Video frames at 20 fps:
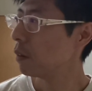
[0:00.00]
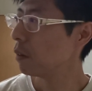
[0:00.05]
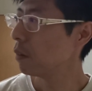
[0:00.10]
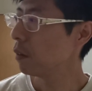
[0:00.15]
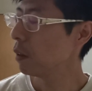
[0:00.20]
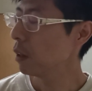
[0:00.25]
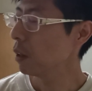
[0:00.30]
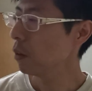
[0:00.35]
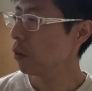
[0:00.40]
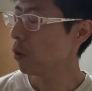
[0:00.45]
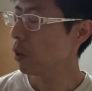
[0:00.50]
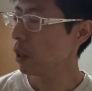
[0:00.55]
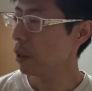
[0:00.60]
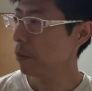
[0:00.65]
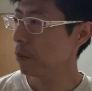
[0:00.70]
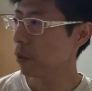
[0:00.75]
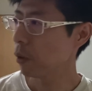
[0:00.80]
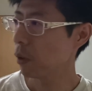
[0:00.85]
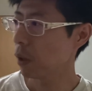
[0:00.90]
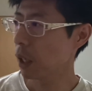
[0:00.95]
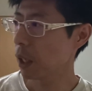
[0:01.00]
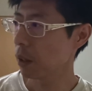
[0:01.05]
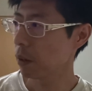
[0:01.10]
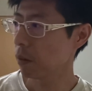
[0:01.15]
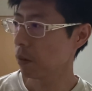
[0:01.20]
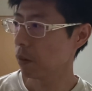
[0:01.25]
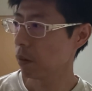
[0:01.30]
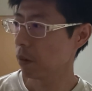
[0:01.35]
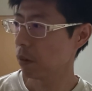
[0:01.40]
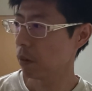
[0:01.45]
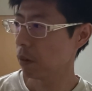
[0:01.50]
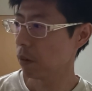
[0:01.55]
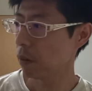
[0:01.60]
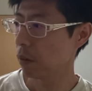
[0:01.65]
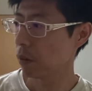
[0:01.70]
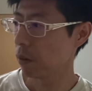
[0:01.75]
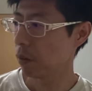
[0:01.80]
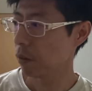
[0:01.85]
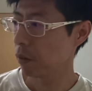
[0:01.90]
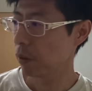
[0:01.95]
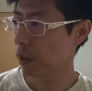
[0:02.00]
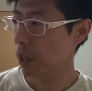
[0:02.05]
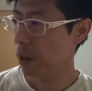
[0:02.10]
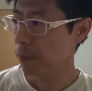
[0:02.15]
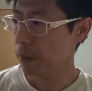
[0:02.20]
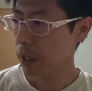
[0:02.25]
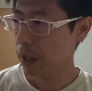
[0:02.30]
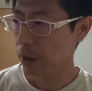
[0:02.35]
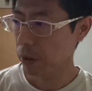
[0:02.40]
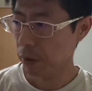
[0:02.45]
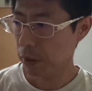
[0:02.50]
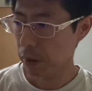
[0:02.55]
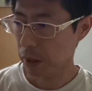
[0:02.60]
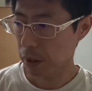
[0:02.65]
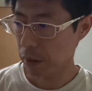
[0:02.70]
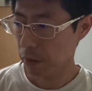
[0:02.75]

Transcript: で他にもあの涙を